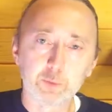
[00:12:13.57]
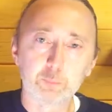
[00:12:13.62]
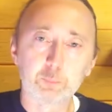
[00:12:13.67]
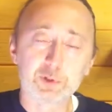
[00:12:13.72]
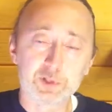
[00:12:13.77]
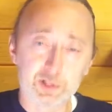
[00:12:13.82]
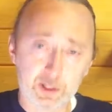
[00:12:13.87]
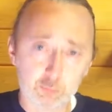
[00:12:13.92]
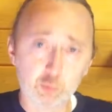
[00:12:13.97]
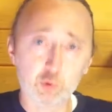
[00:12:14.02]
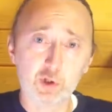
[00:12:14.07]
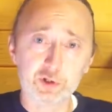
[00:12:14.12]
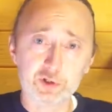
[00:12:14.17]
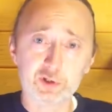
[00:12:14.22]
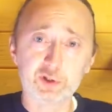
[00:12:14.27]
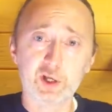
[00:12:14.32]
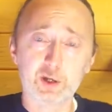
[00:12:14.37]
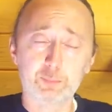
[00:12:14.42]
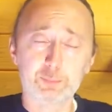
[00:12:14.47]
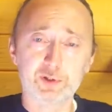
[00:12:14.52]
Потому
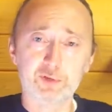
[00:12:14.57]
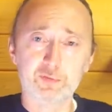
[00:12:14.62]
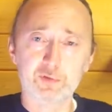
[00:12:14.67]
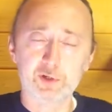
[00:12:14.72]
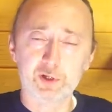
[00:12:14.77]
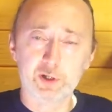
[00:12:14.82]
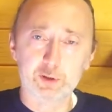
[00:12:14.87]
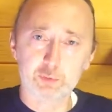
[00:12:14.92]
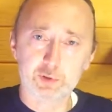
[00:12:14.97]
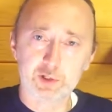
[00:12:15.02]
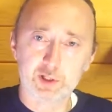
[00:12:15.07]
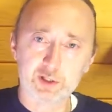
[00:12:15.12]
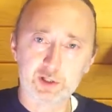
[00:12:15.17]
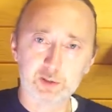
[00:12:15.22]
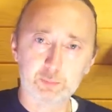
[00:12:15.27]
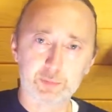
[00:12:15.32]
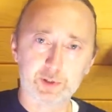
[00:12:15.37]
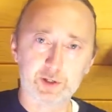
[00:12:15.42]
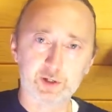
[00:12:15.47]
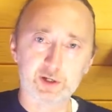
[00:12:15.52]
они, да, продвигают
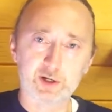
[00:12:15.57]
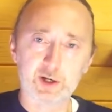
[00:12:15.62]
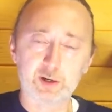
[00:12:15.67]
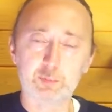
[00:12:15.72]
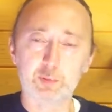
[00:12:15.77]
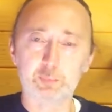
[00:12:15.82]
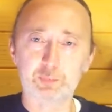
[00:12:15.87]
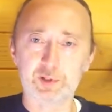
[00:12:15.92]
такие программы,